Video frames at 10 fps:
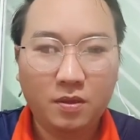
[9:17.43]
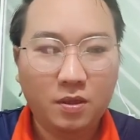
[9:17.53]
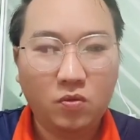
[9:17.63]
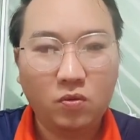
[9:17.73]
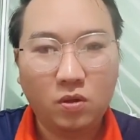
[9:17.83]

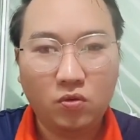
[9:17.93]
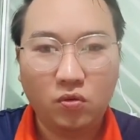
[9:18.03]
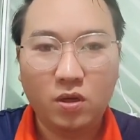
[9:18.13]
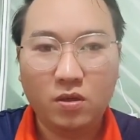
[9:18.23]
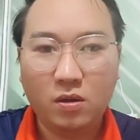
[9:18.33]
thì cú tàu
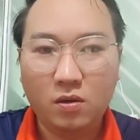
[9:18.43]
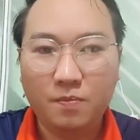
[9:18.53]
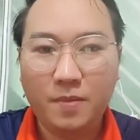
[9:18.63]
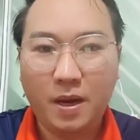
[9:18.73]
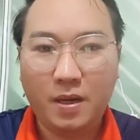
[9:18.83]
vô lấy
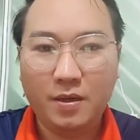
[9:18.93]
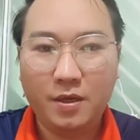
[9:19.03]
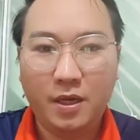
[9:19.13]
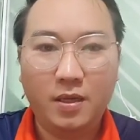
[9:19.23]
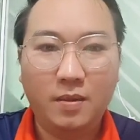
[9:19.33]
cho bả
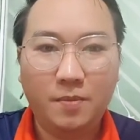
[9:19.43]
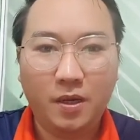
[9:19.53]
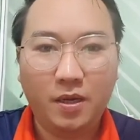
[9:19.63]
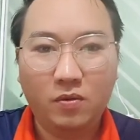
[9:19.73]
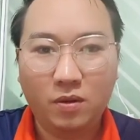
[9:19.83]
điện nè bả
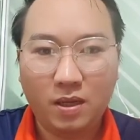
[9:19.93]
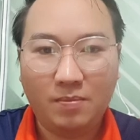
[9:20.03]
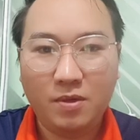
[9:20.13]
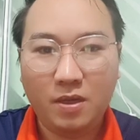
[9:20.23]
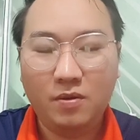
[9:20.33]
điện ờ,
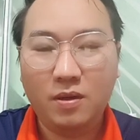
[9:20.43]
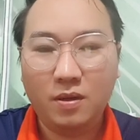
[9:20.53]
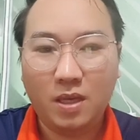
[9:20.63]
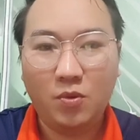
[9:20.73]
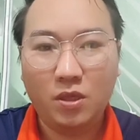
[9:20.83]
cắm điện đó nè
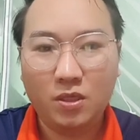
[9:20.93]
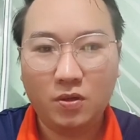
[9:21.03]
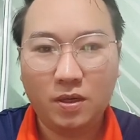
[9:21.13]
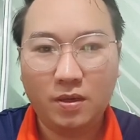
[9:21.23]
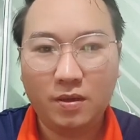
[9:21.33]
cắm lô tờ
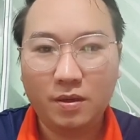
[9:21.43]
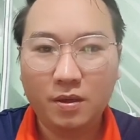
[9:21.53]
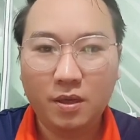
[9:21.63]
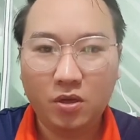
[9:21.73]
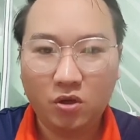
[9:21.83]
số nè
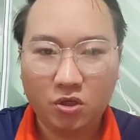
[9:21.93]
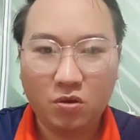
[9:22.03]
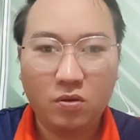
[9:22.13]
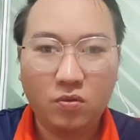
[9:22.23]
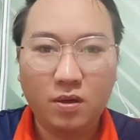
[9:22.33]
thì có
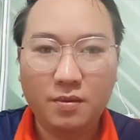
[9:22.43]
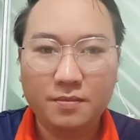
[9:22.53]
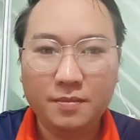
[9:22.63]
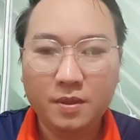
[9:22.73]
sáu tua đó